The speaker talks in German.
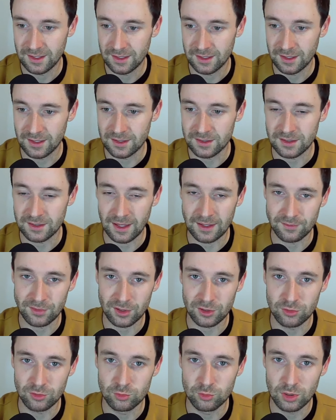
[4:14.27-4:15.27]
ist
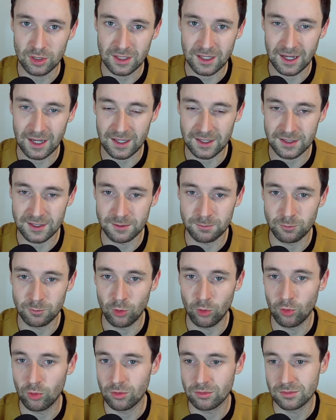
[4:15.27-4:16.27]
einfach nur gerade dem,
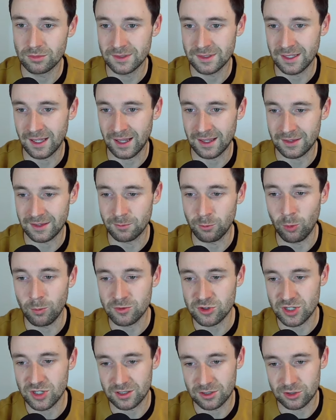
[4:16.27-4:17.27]
ja, dem
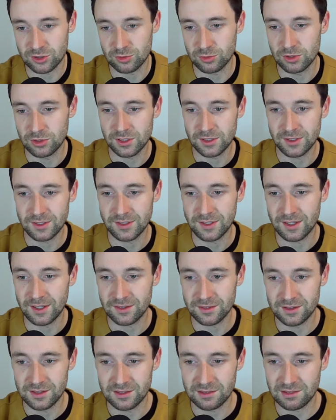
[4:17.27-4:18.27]
Umstand geschuldet,
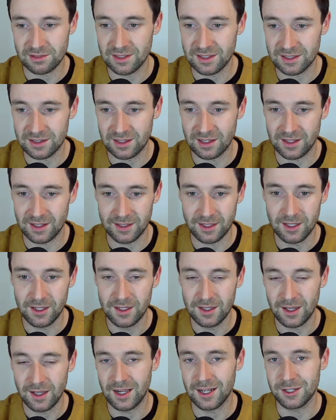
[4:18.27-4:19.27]
dass Nils Lichtlein
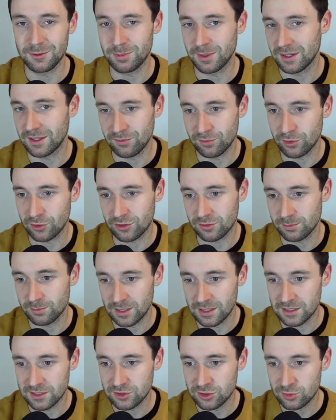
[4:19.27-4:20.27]
halt bei den Füchsen
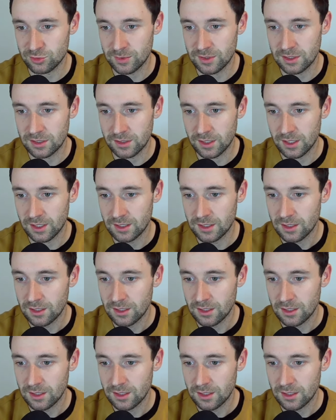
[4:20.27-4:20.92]
Berlin spielt.